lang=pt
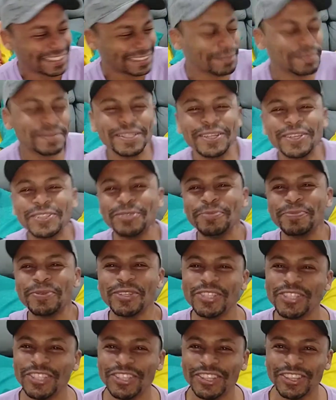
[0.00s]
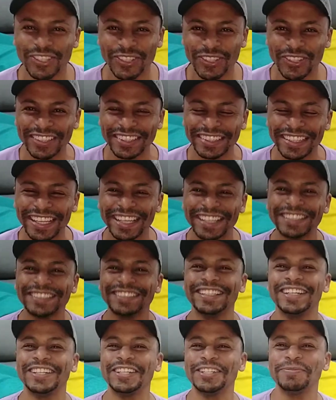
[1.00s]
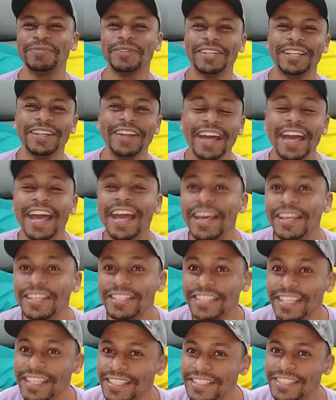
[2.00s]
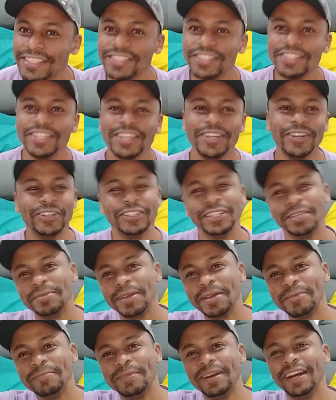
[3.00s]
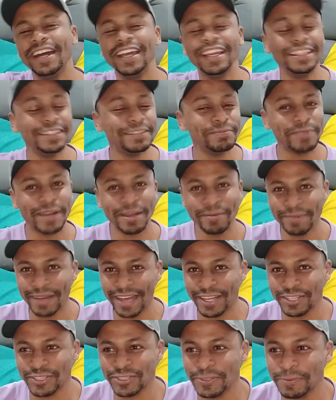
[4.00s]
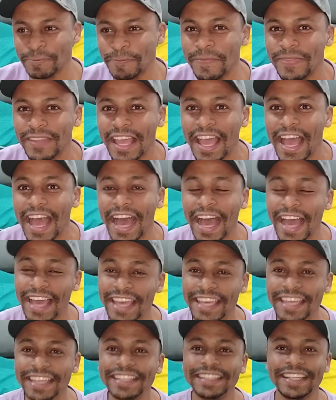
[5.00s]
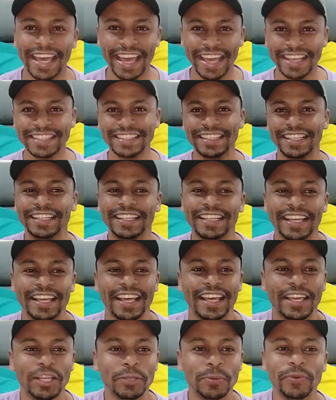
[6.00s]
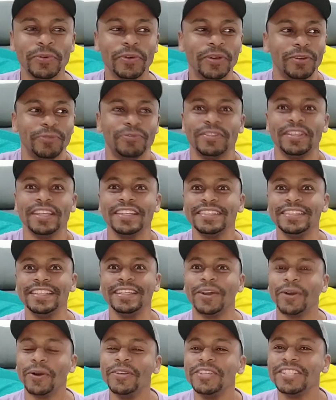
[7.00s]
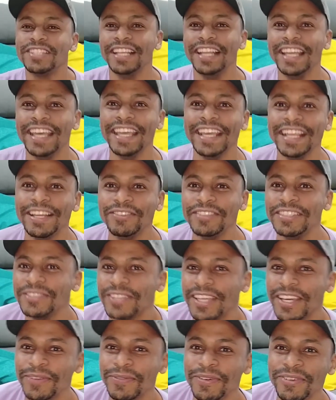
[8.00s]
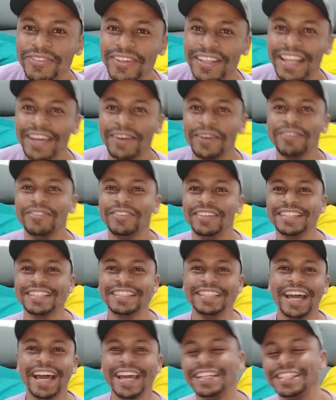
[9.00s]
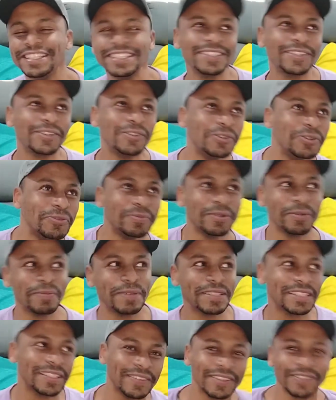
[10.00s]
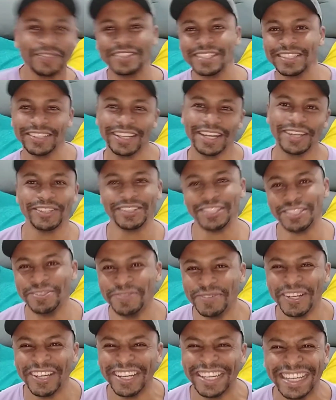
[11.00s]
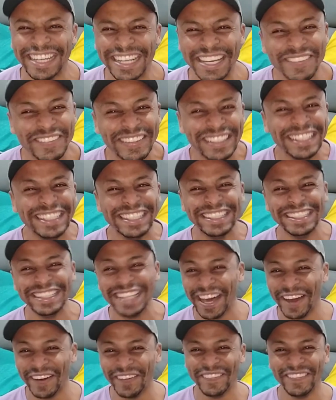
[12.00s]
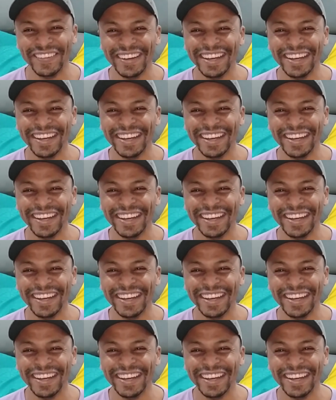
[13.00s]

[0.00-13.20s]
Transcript: Você tá pensando que eu sou prostituta, que eu sou garota de programa? Gente, xingou da minha mãe pra baixo. Aí, nessa, e eu, eu fiquei assim, congelei, né? Falei, o que, que eu vou falar? Ela falou assim, ai, desculpa, eu pensava que você era garoto de programa. Não.